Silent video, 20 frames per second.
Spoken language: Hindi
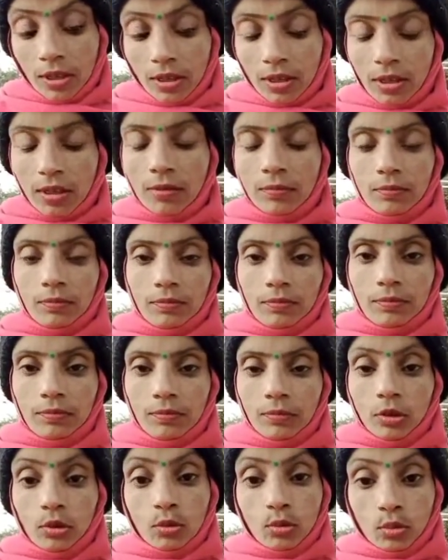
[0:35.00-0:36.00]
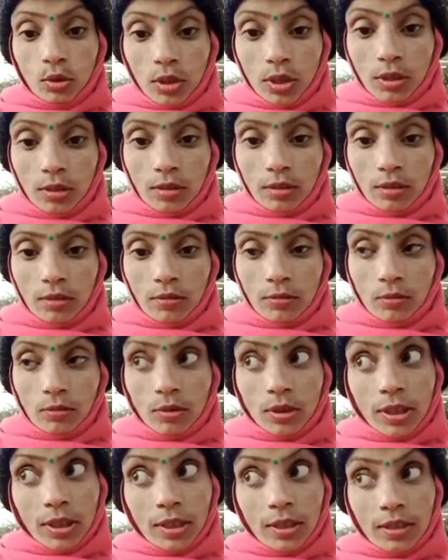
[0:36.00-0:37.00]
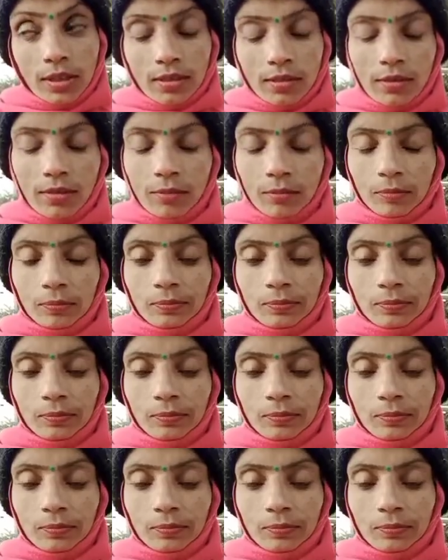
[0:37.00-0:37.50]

इनकम और दूसरा उसके दिन कम